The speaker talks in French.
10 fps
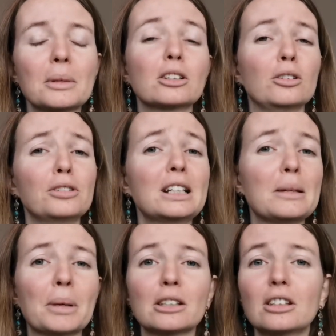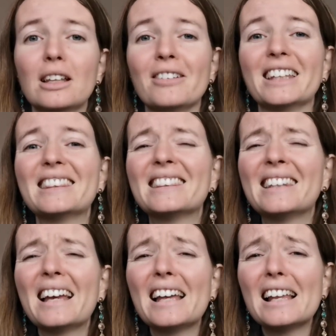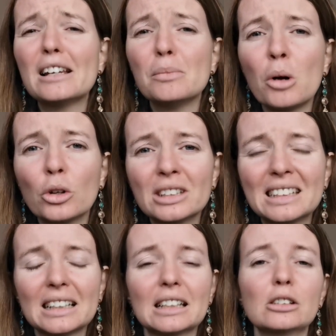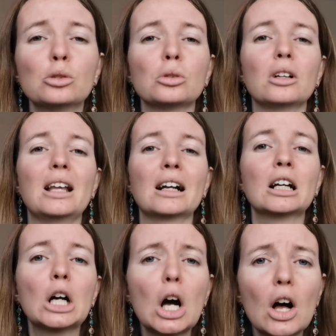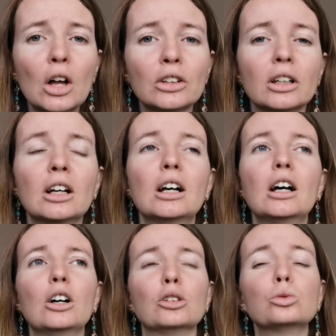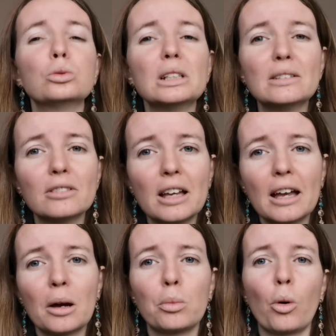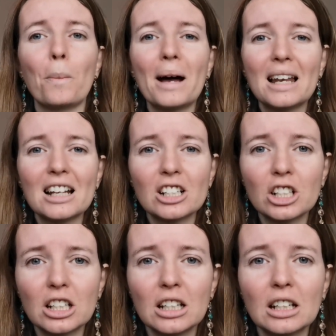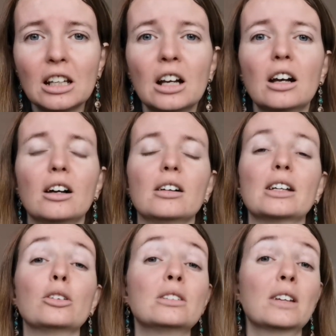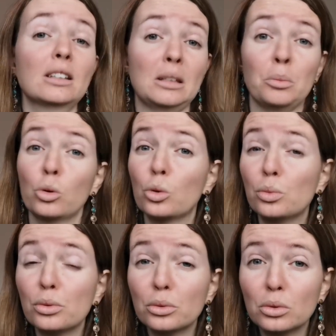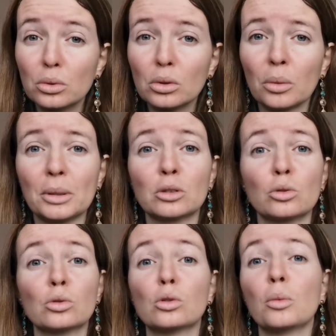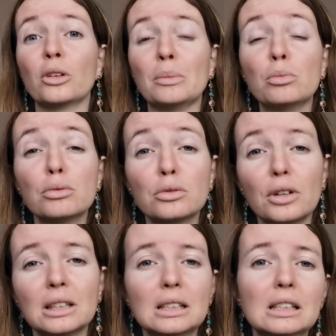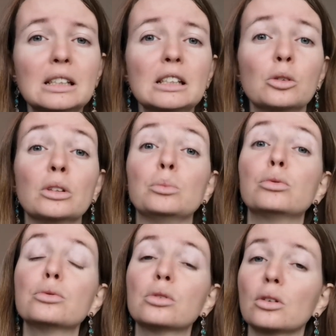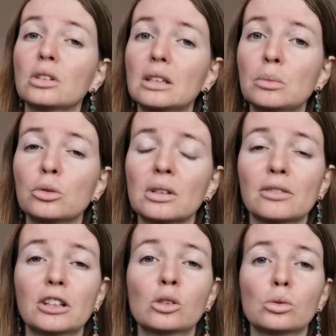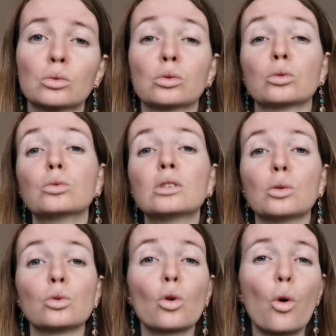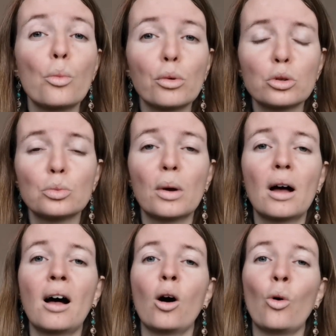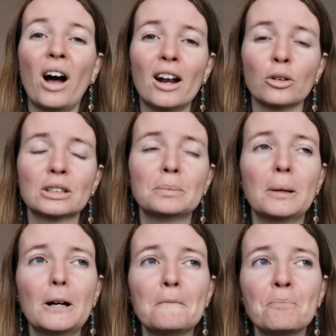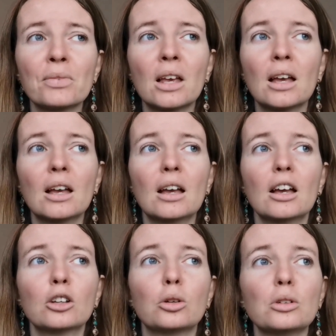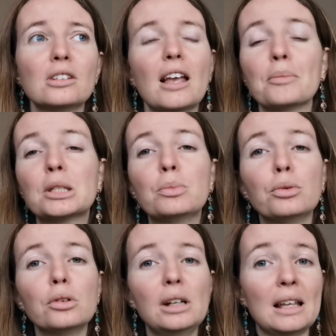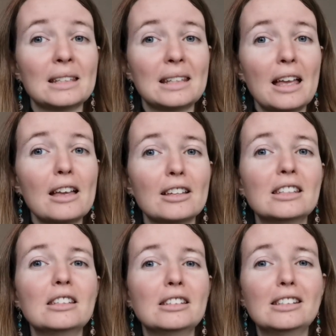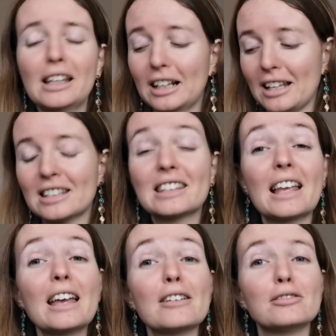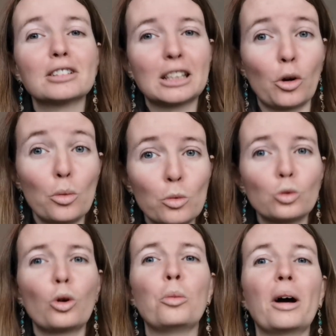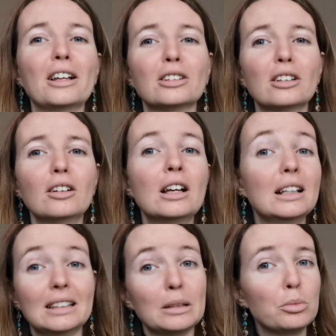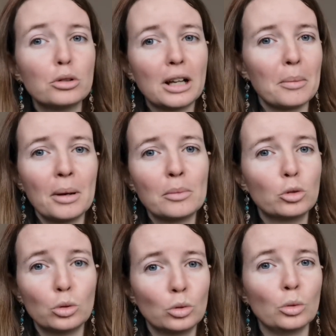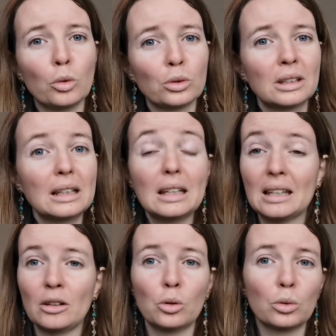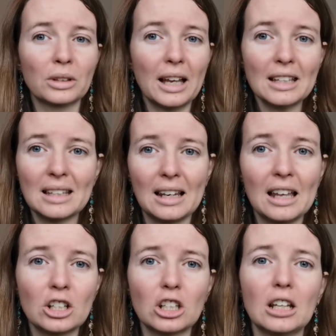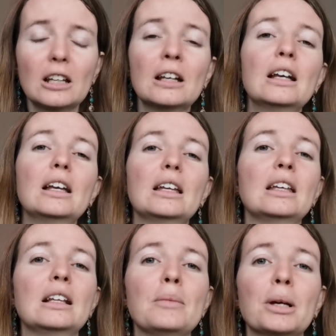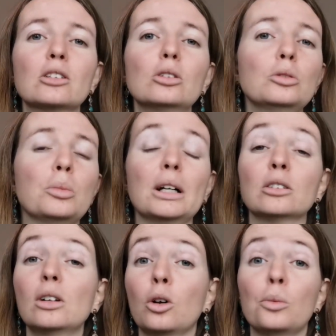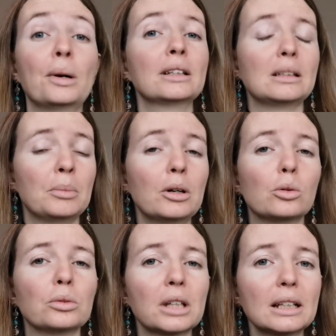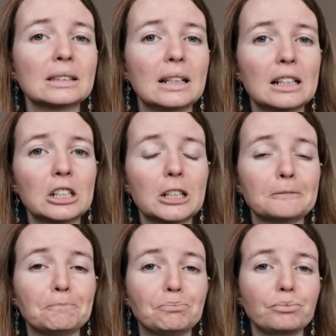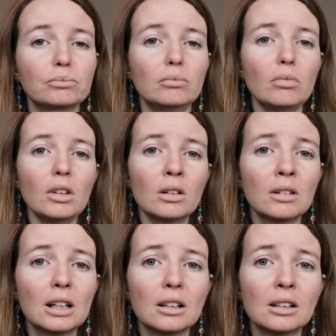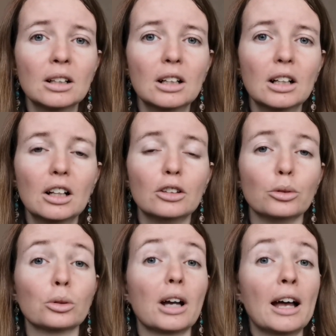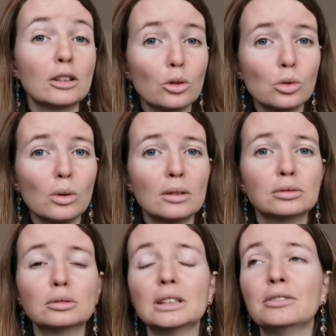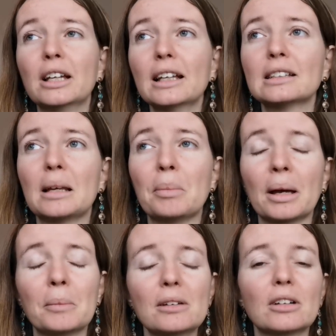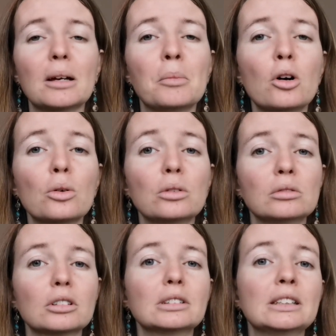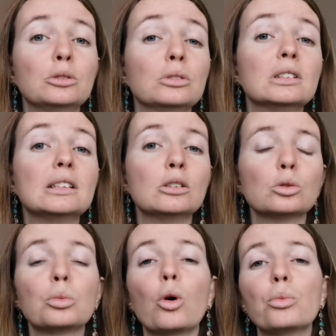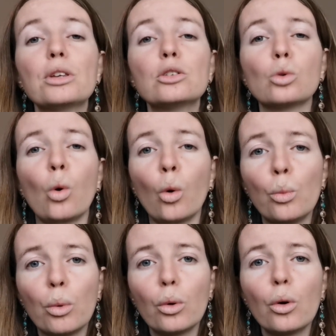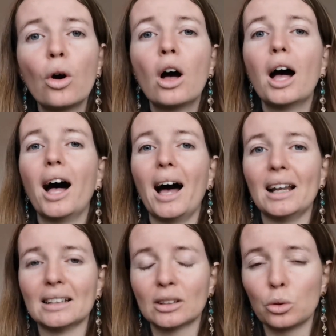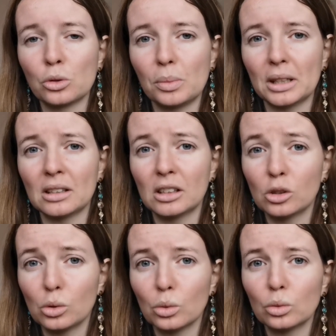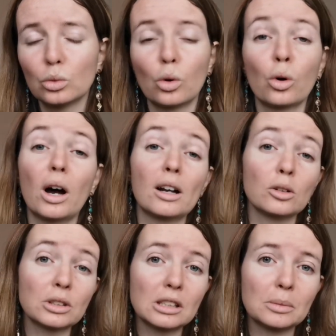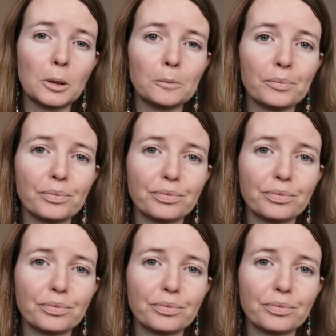Parce qu'en fait, les personnes avaient tellement tiré sur la corde euh, tout l'hiver pour pas lâcher. Euh, et en hiver, c'est beaucoup plus dur parce que justement, on est plus fatigué, on est plus sensible aux infections, surtout si on se repose pas, on ralentit pas. Que c'est un petit peu la sève, il disait que la sève qui remonte en printemps n'était plus capable de, monter et au contraire ça lâchait et la personne au printemps elle repartait pas, au contraire ça lâchait. Voilà. Donc attention à vous, l'hiver ça permet vraiment, c'est une saison propice au repos, à l'introspection, au ralentissement.